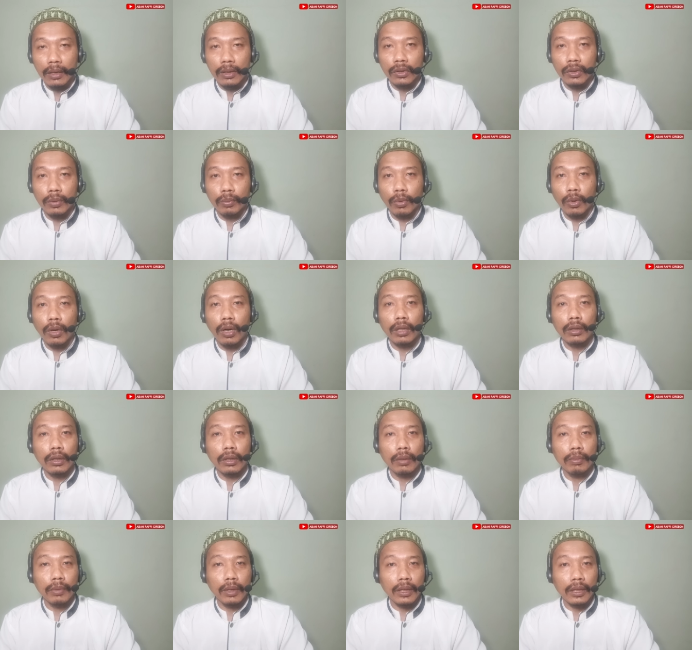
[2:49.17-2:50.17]
Semoga
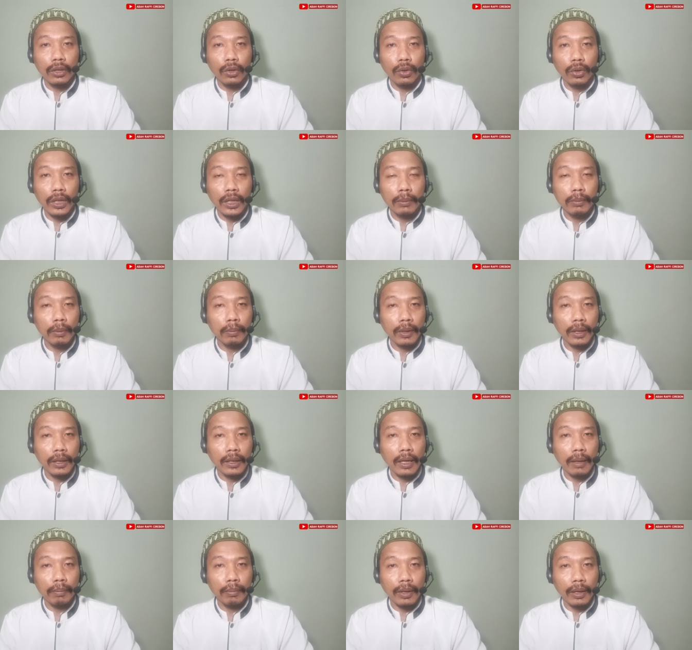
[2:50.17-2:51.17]
Allah meridhoi,
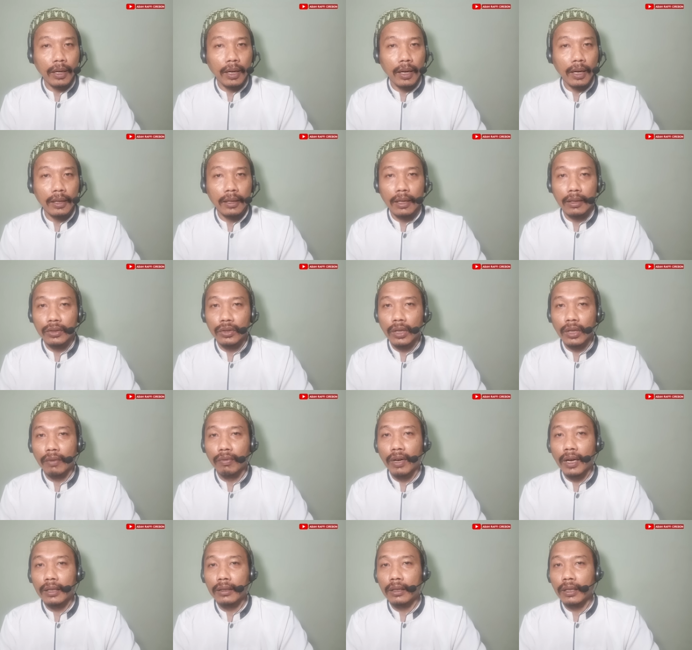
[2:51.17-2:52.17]
memberikan berkah dan
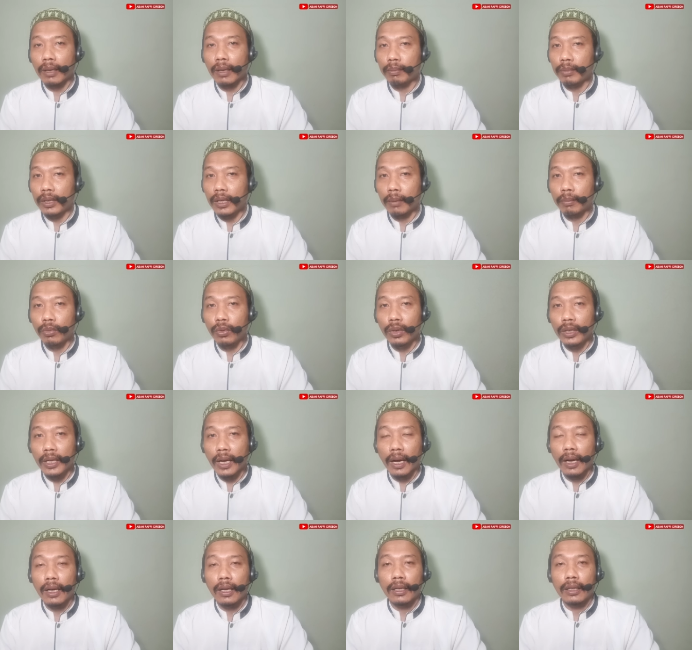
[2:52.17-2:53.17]
syafaat Nabi yang
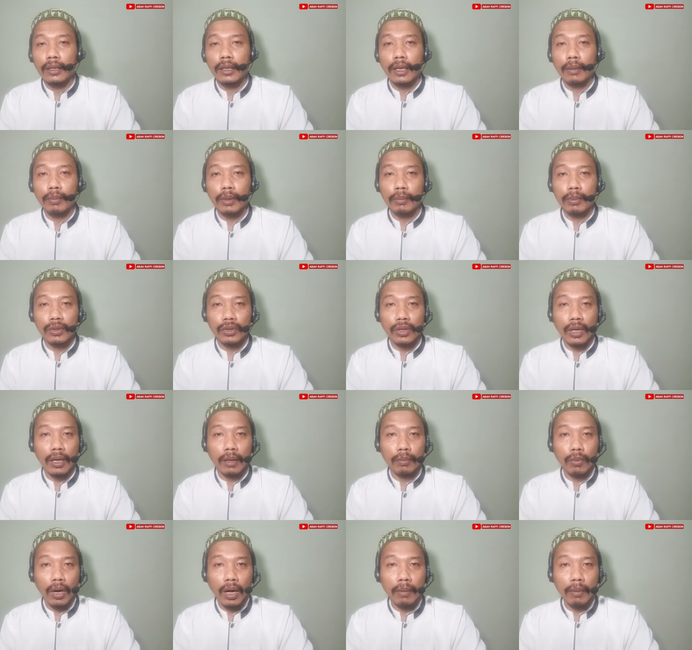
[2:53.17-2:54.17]
mulia, Nabi
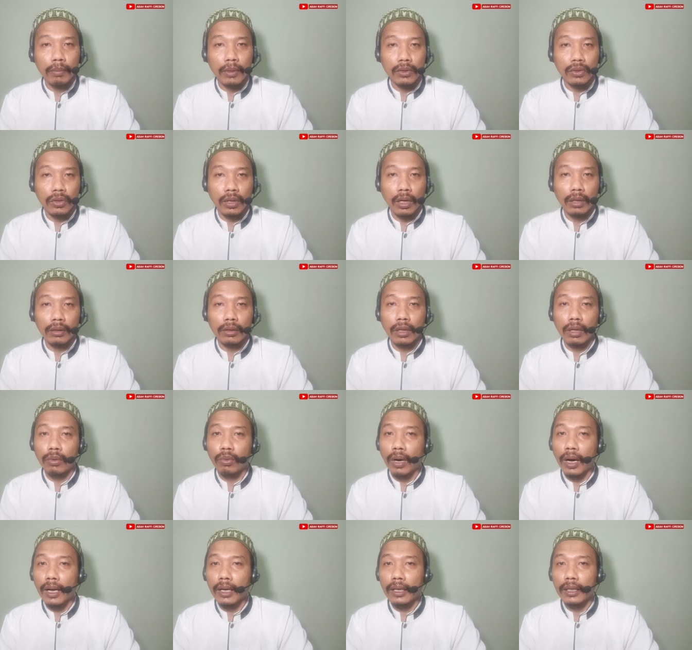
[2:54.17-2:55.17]
besar Muhammad
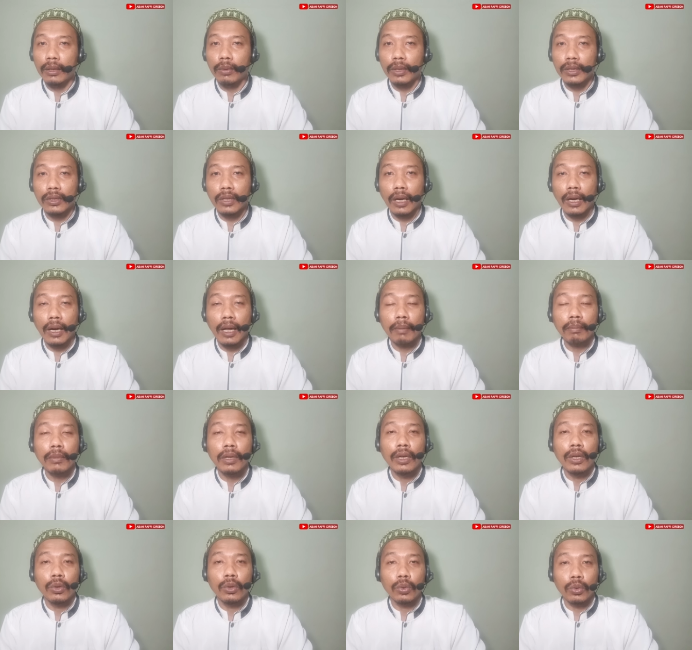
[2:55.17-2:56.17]
Shallallahu Alaihi Wasallam
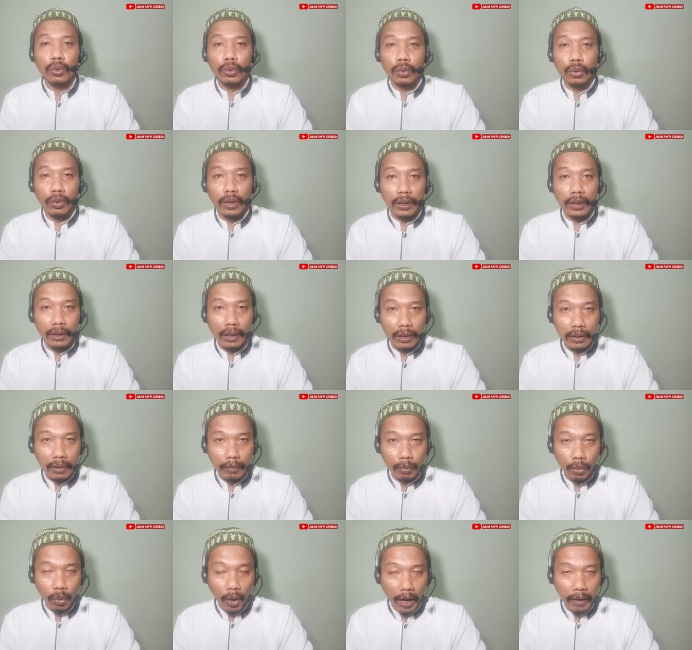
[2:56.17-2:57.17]
untuk kita
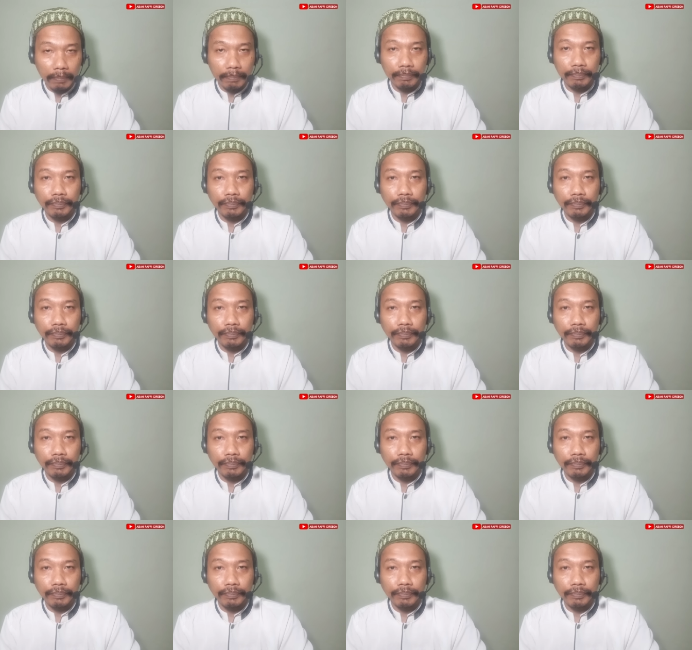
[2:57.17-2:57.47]
semua.